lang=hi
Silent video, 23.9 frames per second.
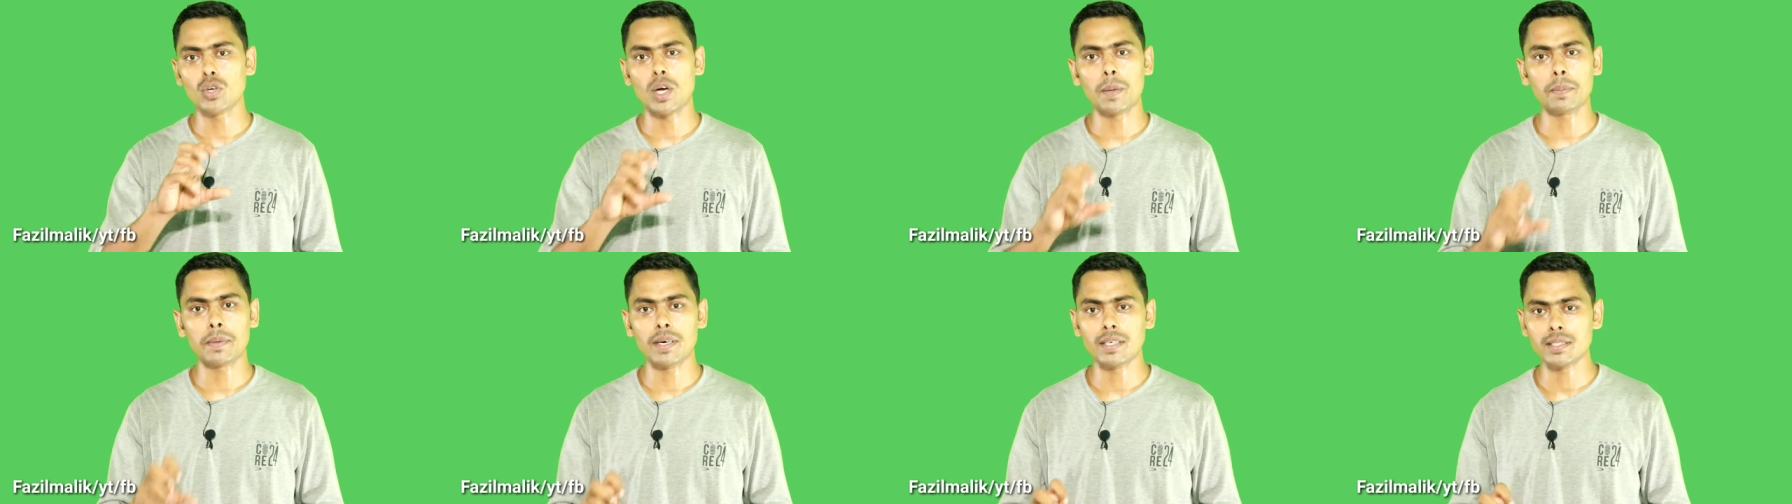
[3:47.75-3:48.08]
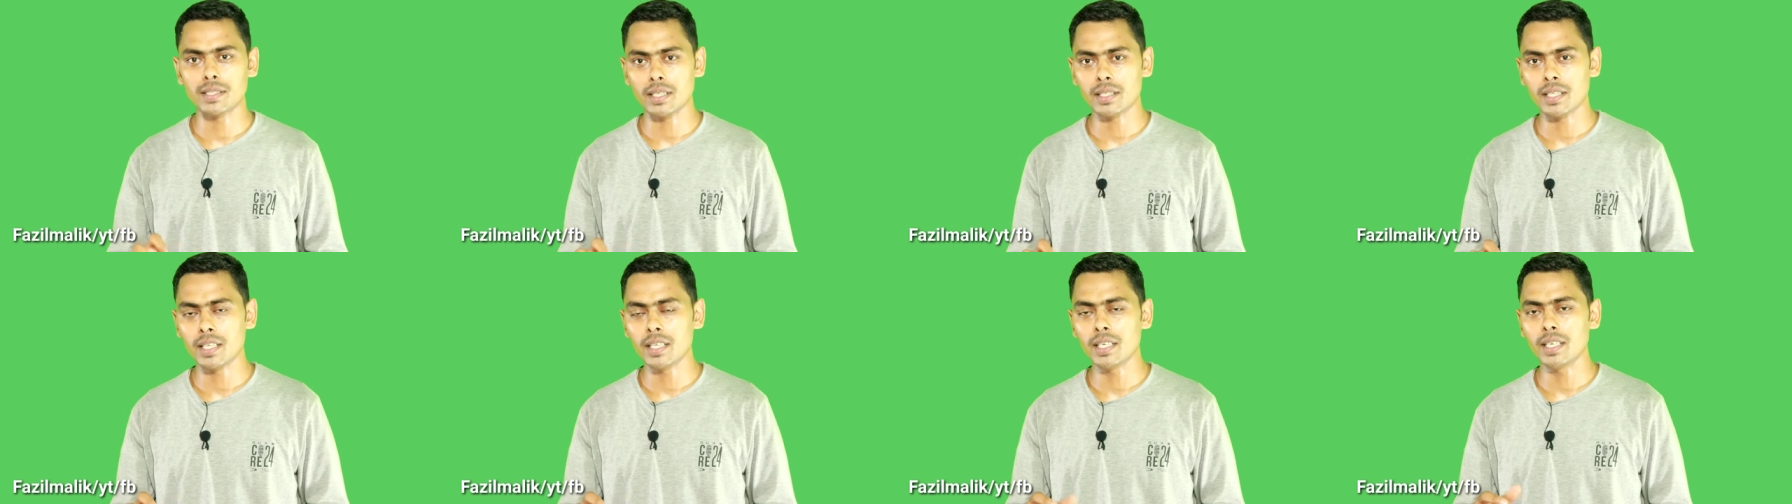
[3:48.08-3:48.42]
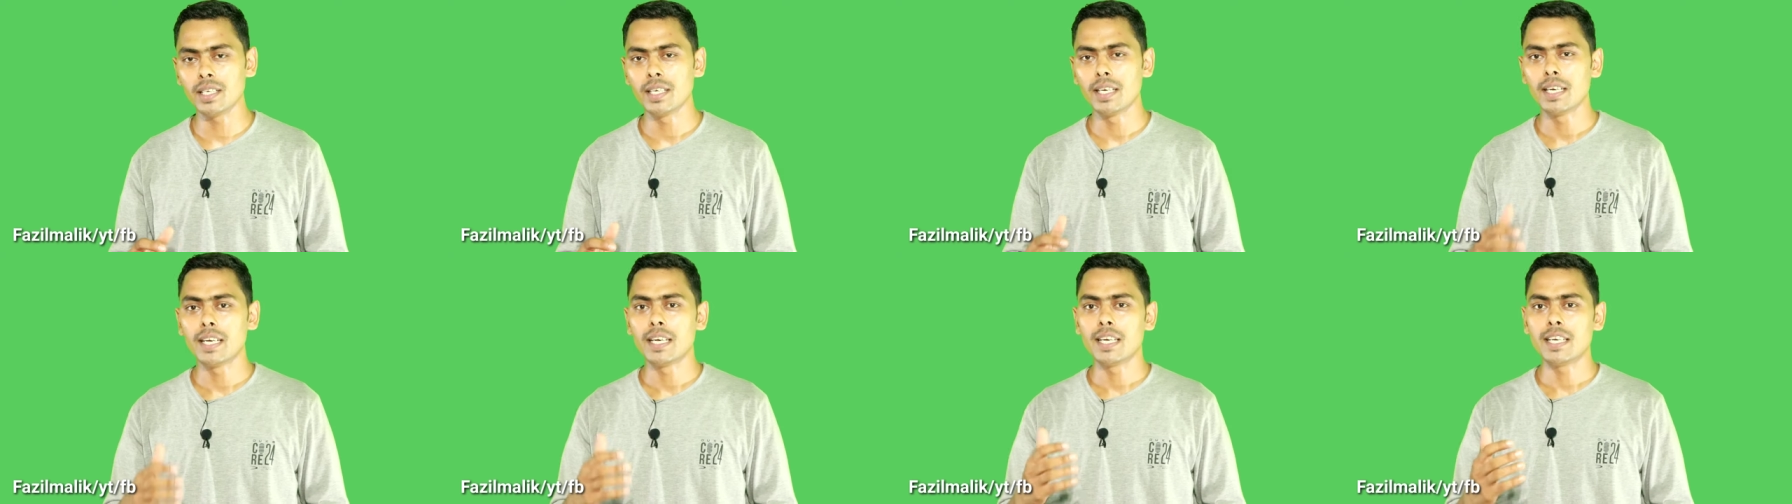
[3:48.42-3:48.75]
जो आप कर सकते
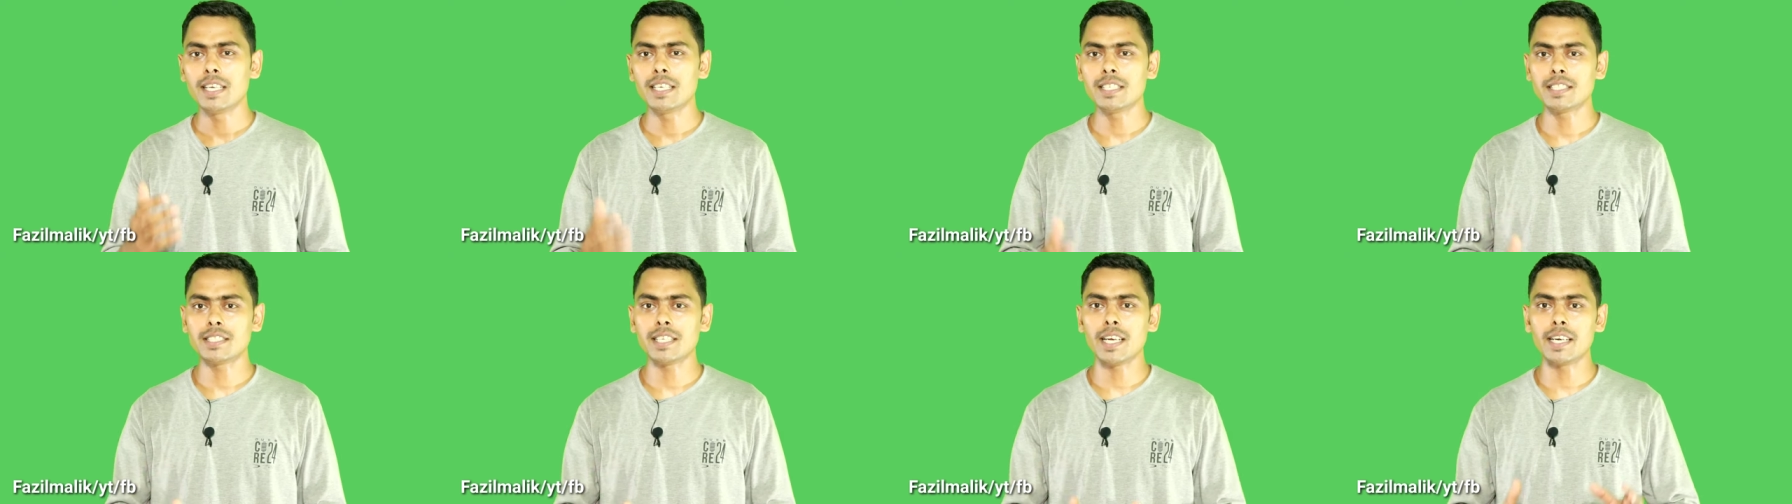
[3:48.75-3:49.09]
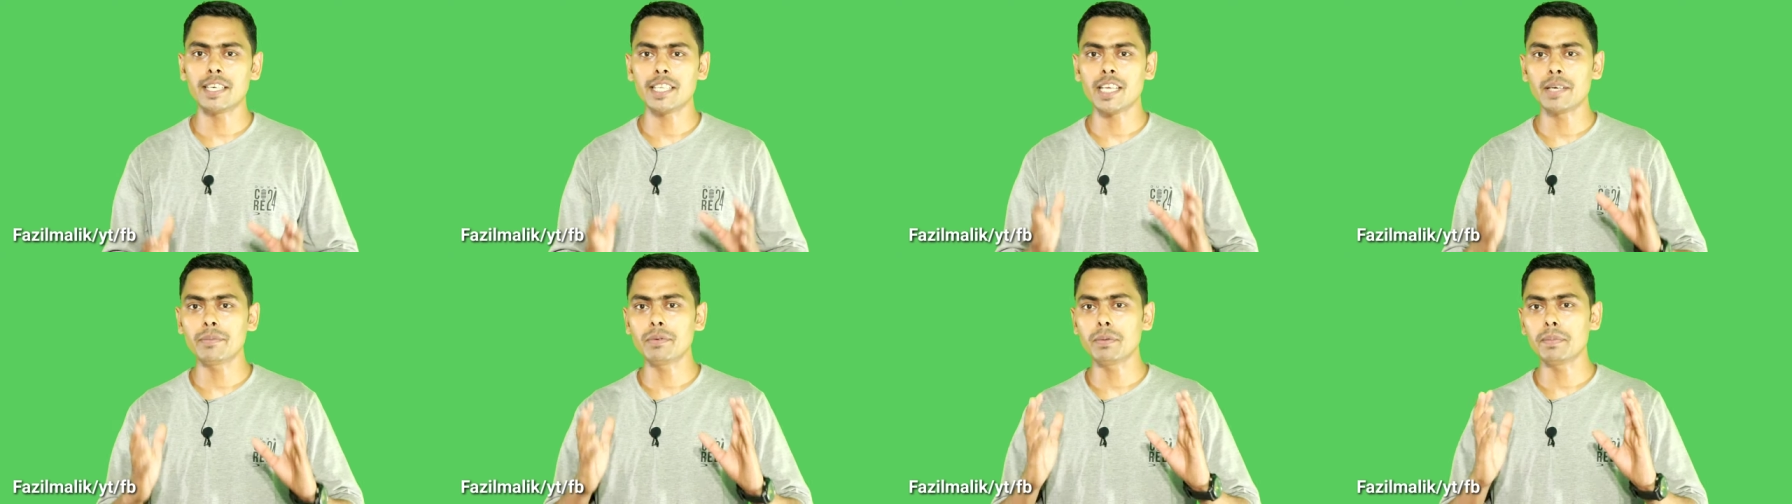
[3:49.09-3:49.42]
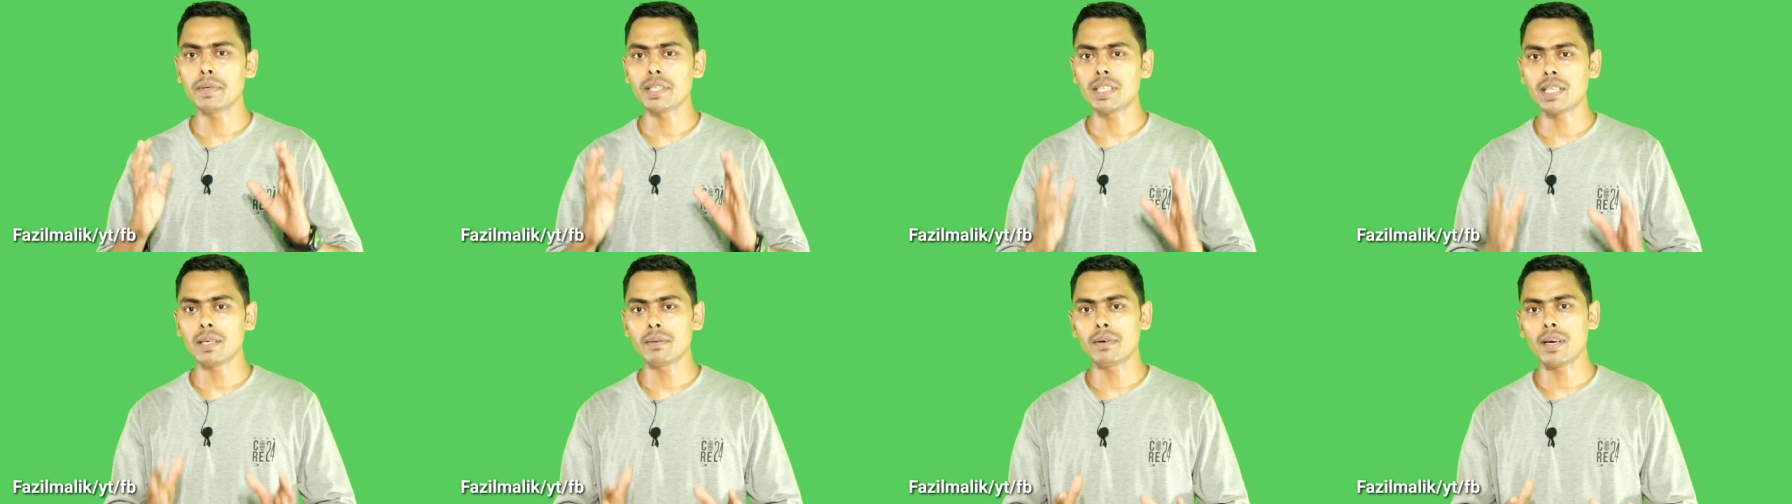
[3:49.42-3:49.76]
हैं इससे हटके भी
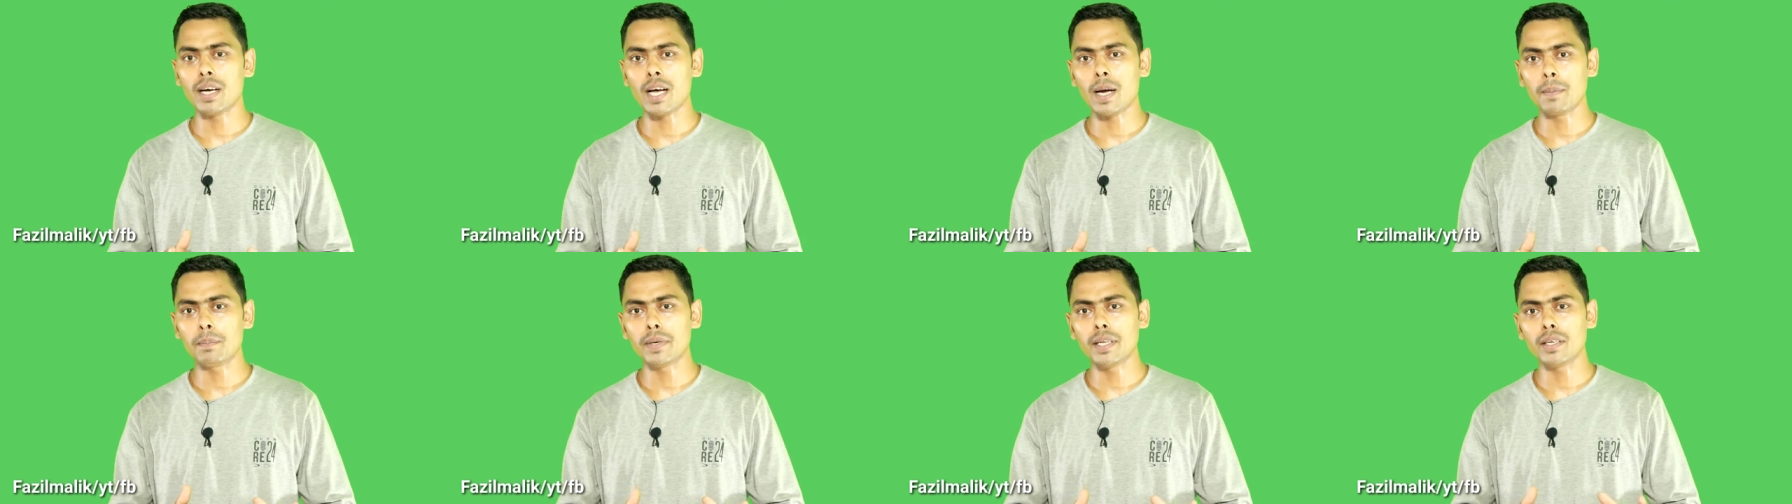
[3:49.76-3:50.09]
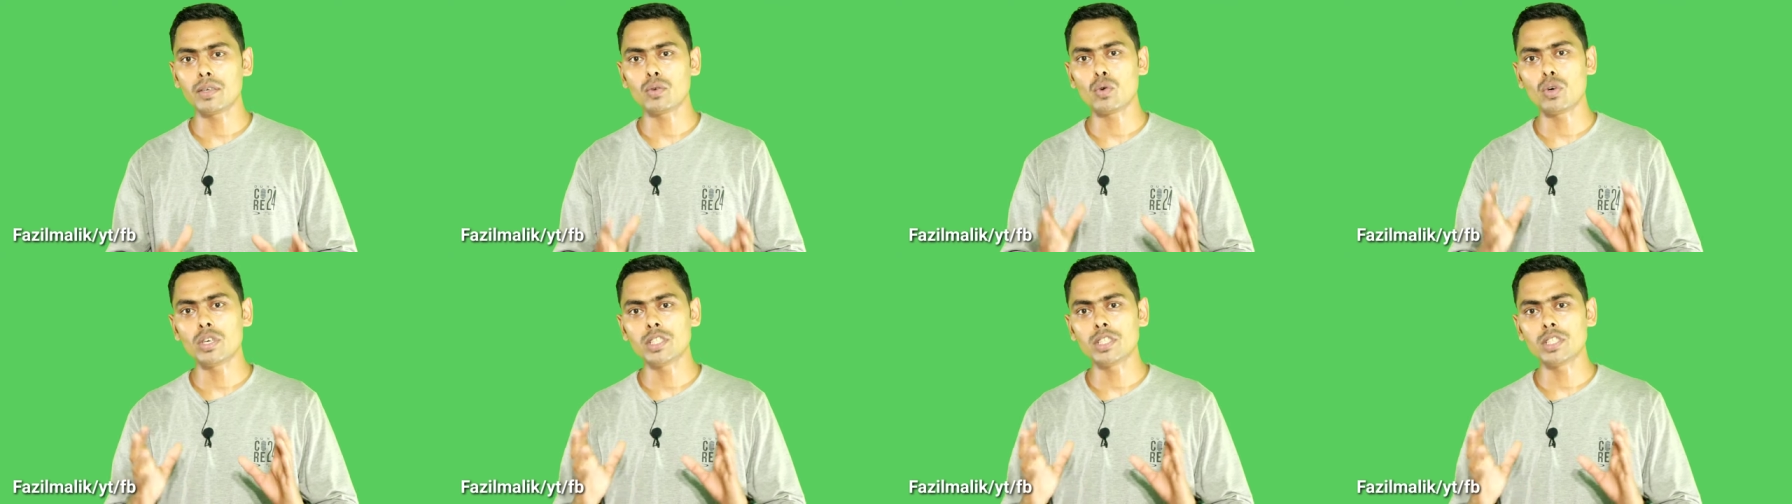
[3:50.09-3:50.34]
मतलब आपने